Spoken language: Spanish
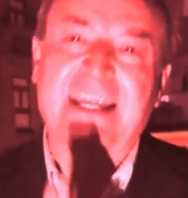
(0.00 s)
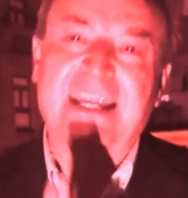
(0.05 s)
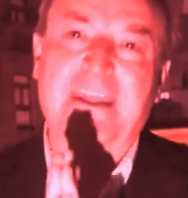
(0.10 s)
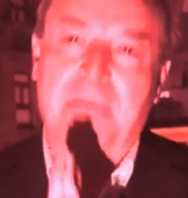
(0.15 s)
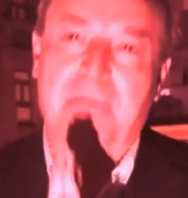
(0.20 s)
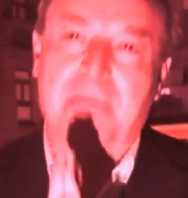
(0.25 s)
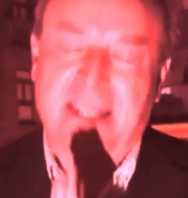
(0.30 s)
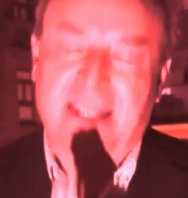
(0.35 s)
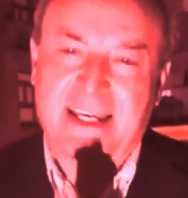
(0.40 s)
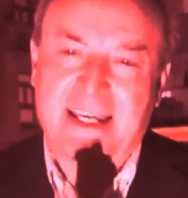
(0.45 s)
de
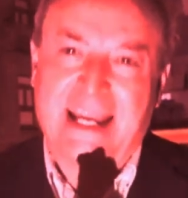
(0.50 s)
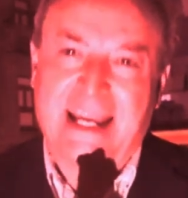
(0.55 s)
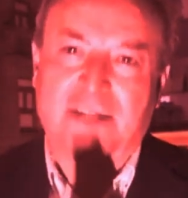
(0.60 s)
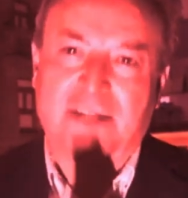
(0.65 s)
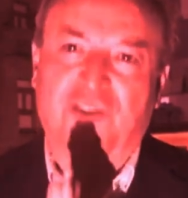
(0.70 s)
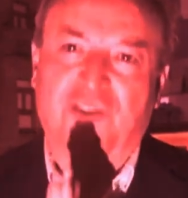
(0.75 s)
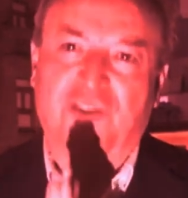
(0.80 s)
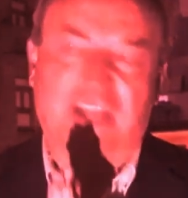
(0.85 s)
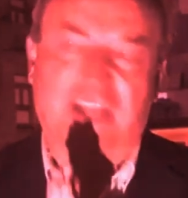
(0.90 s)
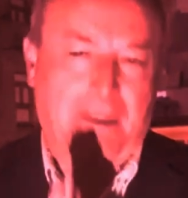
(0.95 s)

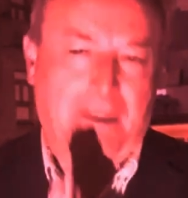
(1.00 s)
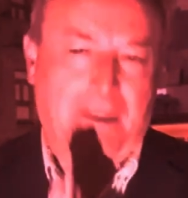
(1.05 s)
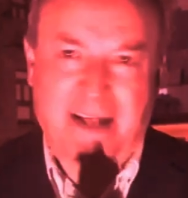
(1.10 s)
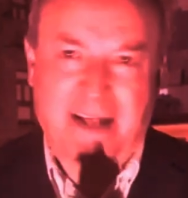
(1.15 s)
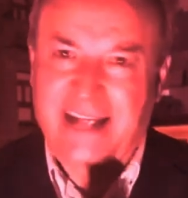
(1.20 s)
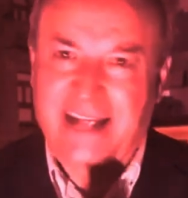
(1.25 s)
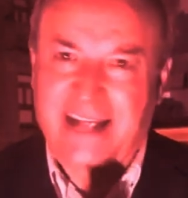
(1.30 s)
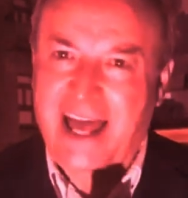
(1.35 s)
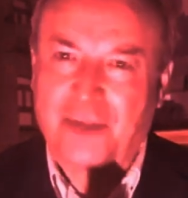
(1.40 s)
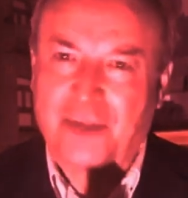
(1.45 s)
mexicanos
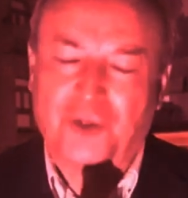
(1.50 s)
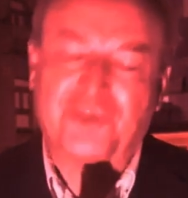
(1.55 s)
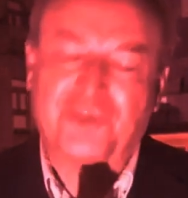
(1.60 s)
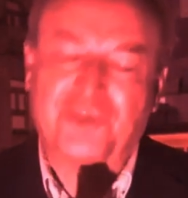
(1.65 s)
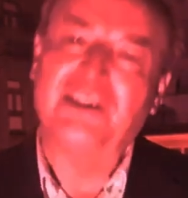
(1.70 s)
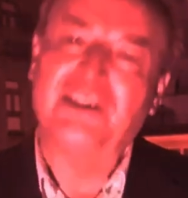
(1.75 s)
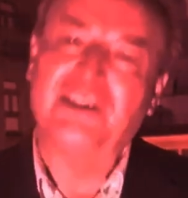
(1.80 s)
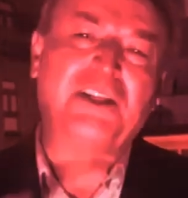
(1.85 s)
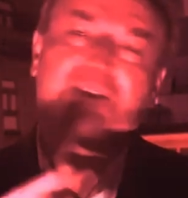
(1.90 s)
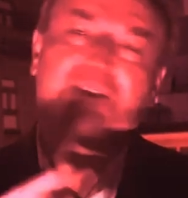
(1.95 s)
hermanados
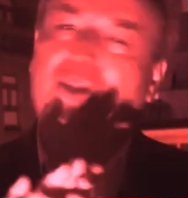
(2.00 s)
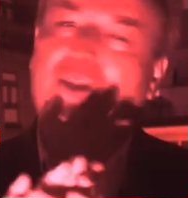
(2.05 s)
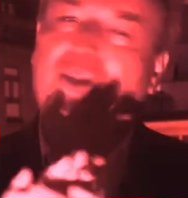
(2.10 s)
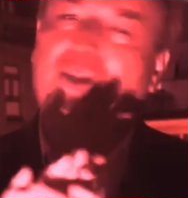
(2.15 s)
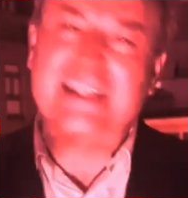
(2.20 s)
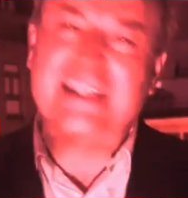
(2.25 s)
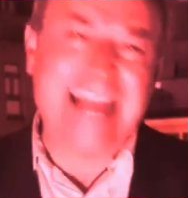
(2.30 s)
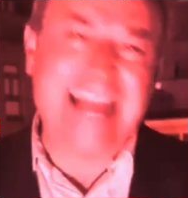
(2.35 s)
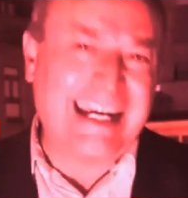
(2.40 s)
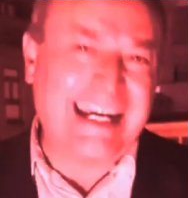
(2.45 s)

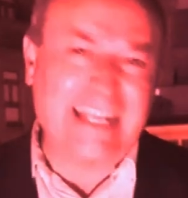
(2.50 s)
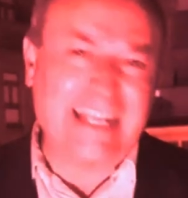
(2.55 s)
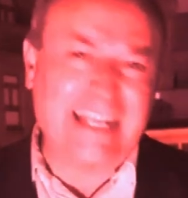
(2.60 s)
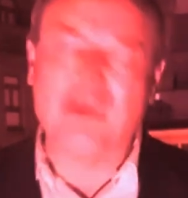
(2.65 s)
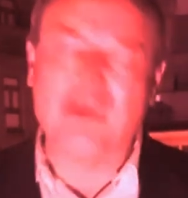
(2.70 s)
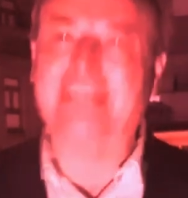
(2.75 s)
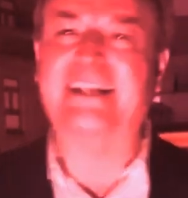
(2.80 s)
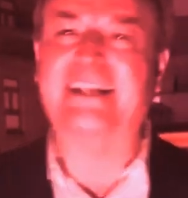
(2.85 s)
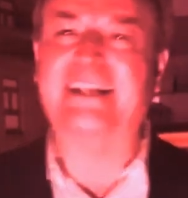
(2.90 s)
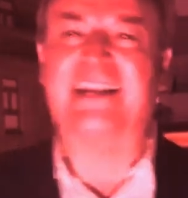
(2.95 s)
donde ya
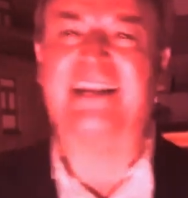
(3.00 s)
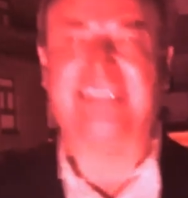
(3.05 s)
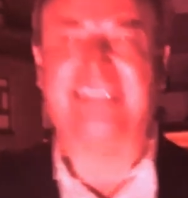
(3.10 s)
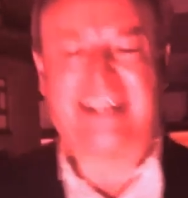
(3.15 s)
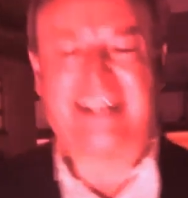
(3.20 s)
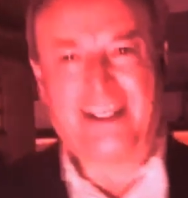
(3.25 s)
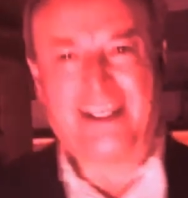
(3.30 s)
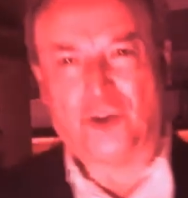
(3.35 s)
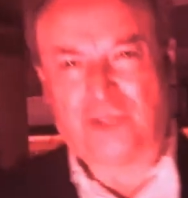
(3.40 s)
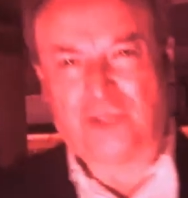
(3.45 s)
quedó atrás
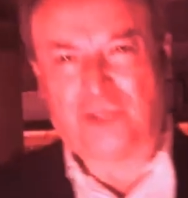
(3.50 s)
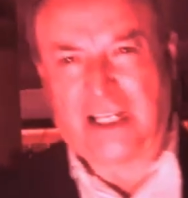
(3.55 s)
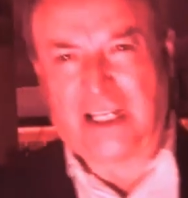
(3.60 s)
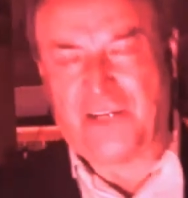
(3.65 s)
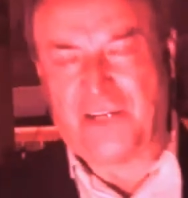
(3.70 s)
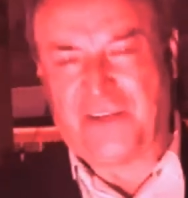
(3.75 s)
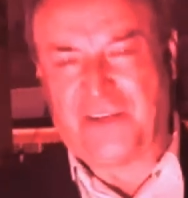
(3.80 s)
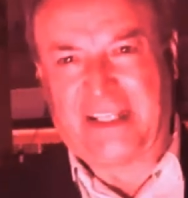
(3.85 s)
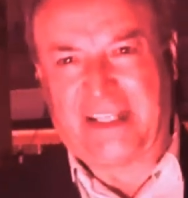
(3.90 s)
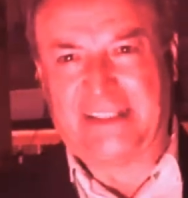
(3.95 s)
aquellos
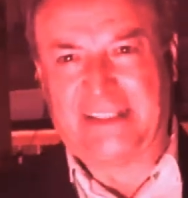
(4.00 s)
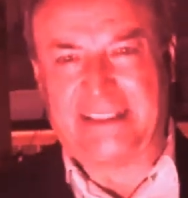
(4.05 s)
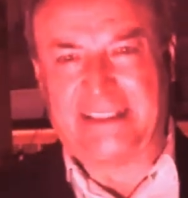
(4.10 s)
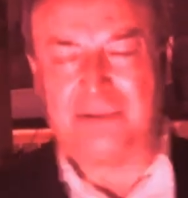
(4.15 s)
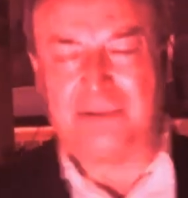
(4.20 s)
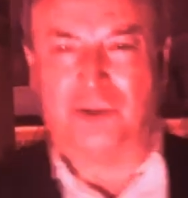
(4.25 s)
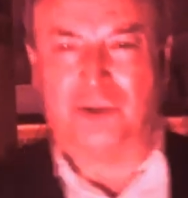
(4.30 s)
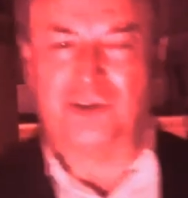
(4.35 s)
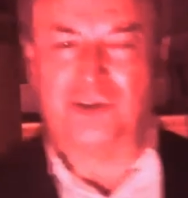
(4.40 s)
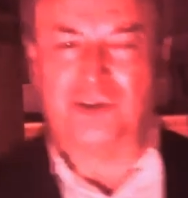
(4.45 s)

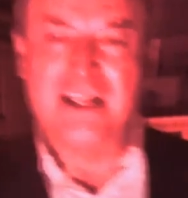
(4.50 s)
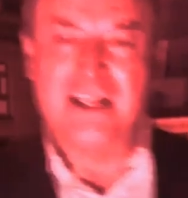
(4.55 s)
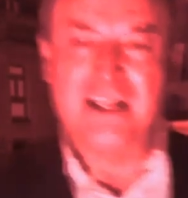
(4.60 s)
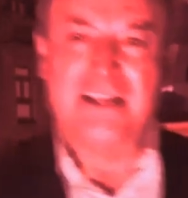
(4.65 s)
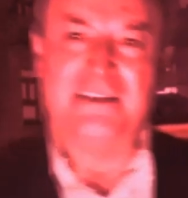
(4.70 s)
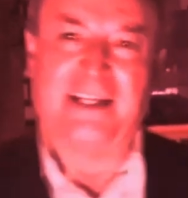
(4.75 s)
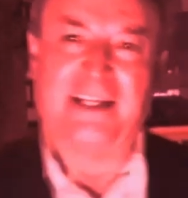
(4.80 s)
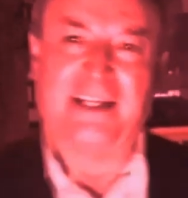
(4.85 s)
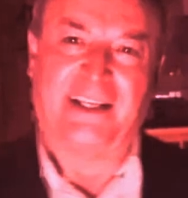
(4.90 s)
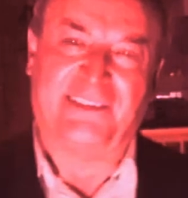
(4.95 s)
calificativos
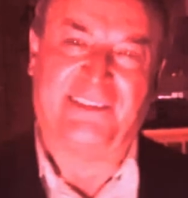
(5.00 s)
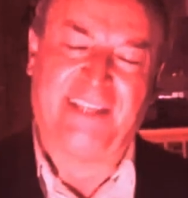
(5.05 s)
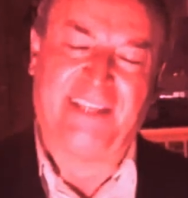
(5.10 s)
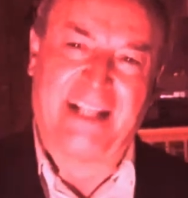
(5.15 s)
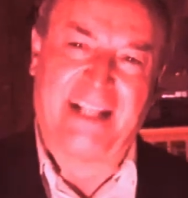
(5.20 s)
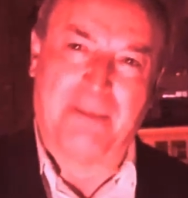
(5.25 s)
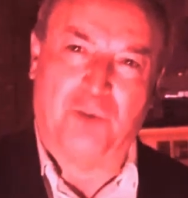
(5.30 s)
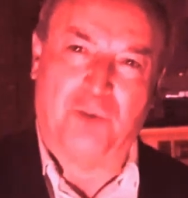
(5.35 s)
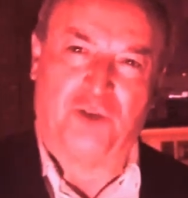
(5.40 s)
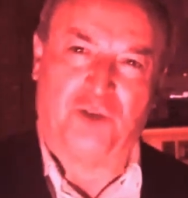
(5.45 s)
de que si
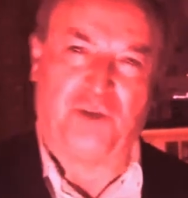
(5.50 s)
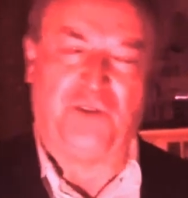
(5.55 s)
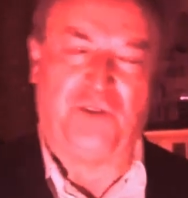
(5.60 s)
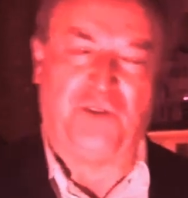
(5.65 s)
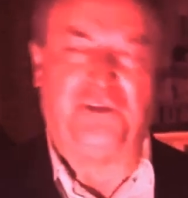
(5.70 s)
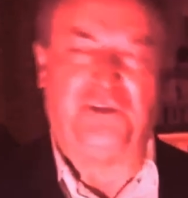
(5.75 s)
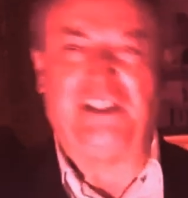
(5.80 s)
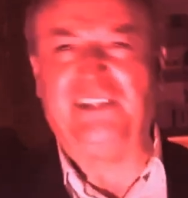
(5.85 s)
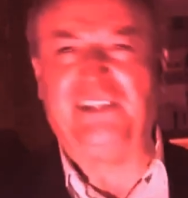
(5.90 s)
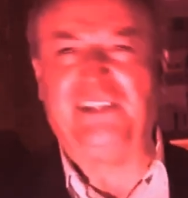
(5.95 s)
éramos
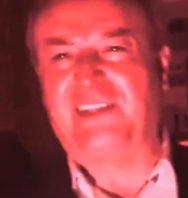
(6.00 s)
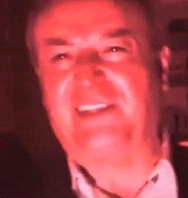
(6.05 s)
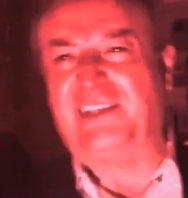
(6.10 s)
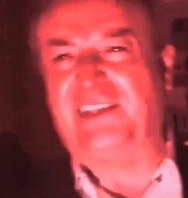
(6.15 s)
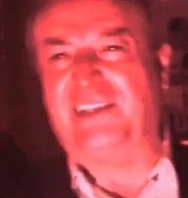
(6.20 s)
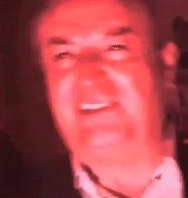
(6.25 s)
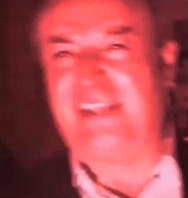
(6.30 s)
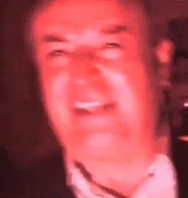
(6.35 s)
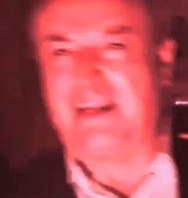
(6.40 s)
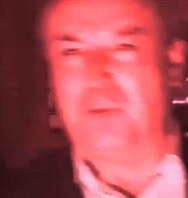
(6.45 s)
fifís, que
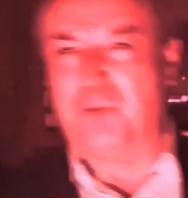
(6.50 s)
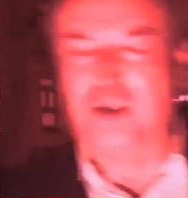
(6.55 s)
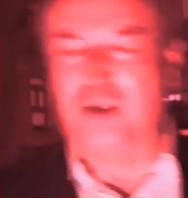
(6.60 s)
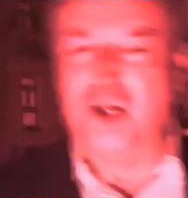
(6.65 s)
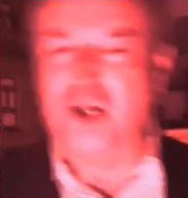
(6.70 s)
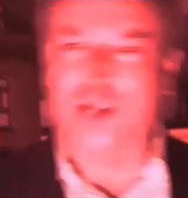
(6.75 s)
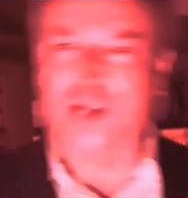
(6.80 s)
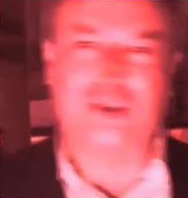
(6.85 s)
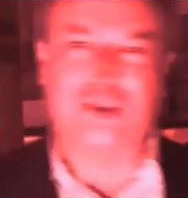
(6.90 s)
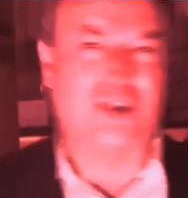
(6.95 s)
si éramos
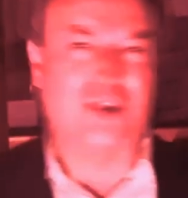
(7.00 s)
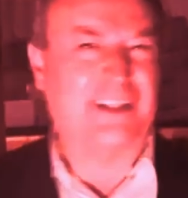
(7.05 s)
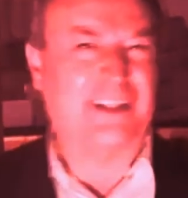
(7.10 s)
lo otro,